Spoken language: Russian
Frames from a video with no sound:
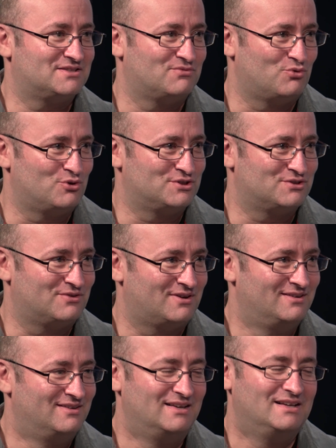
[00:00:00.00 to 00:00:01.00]
свойство.
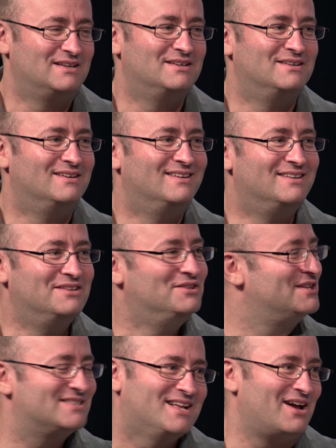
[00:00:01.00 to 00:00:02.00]
Ну, я не знаю.
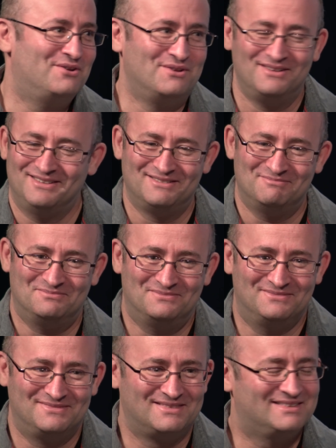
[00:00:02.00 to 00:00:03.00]
Не знаю. Я не
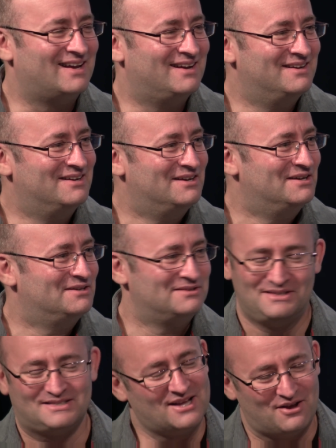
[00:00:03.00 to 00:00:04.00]
сильна в медицине.
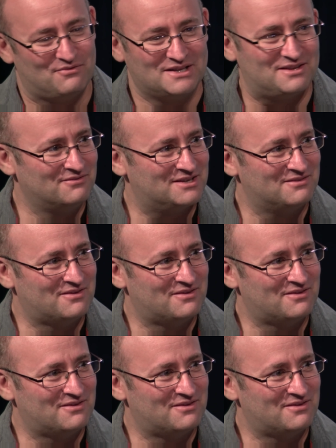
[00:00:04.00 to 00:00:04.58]
Не знаю. В этом, в этом